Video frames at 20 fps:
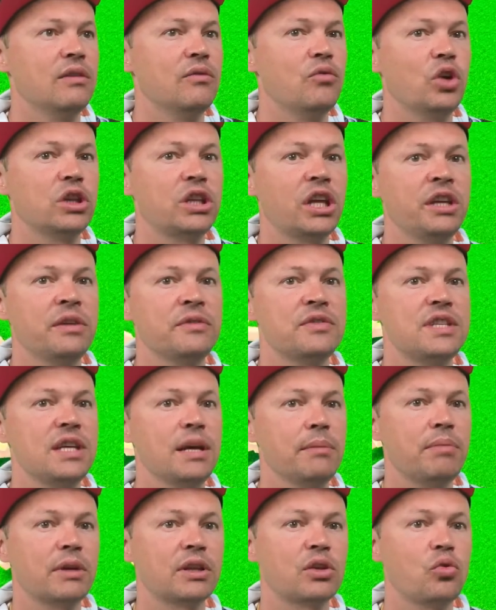Вот они
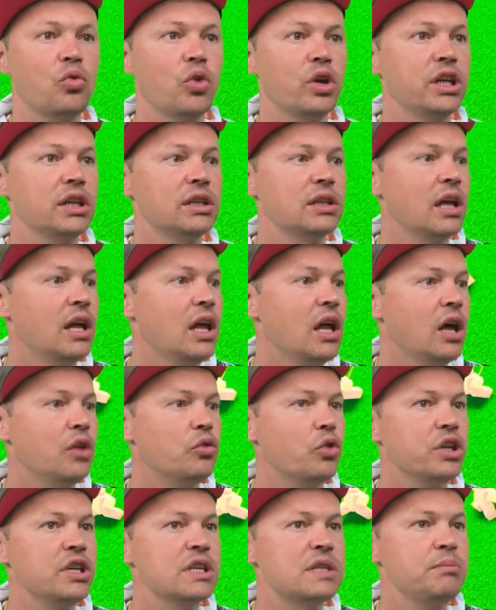все подходят,
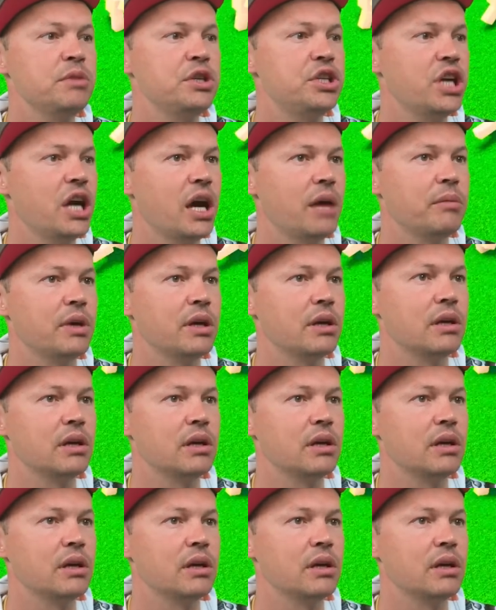но они с мечами.